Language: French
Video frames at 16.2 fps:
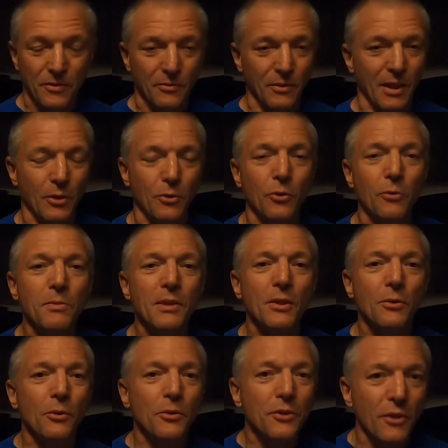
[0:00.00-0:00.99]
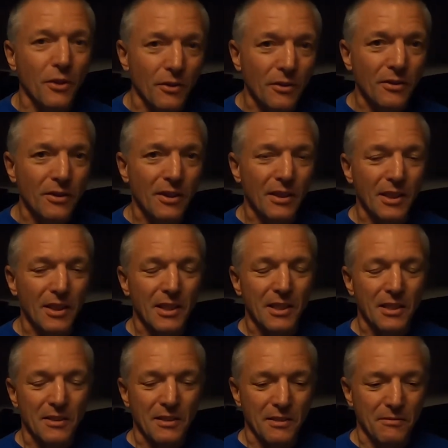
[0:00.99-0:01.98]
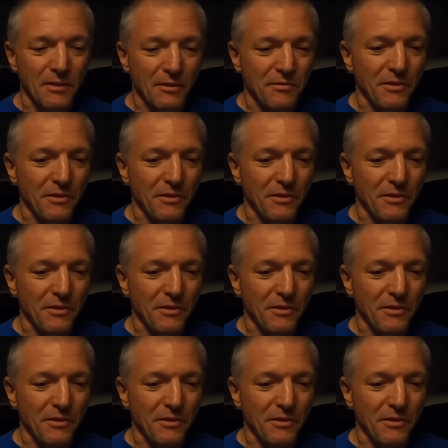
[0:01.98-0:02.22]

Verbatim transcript: Voilà, combien de temps il va